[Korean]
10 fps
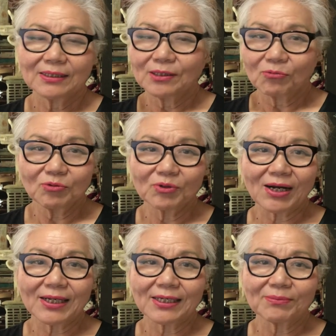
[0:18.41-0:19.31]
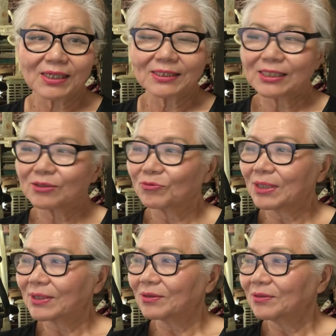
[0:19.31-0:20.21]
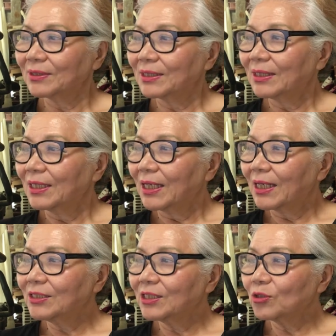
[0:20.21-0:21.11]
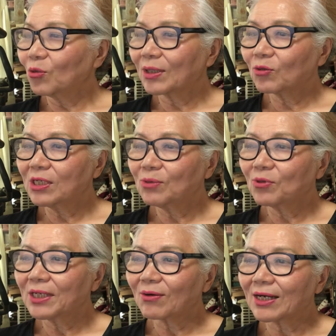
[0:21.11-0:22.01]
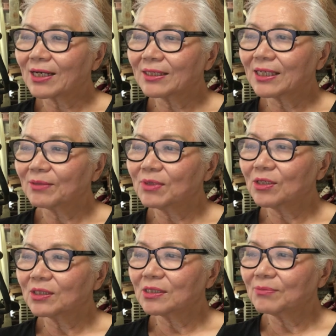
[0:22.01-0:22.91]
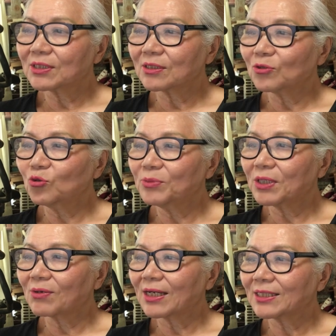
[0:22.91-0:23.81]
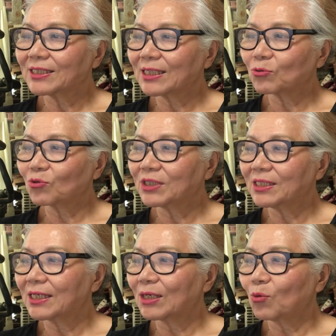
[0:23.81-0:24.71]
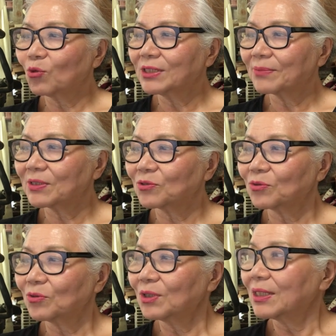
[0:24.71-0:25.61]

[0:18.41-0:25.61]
너무 관광객이 많이 찾아오나 봐요. 엔저 효과로 일본의 관광객이 밀려들면서 유명 관광지나 도시 일대가 혼잡해지고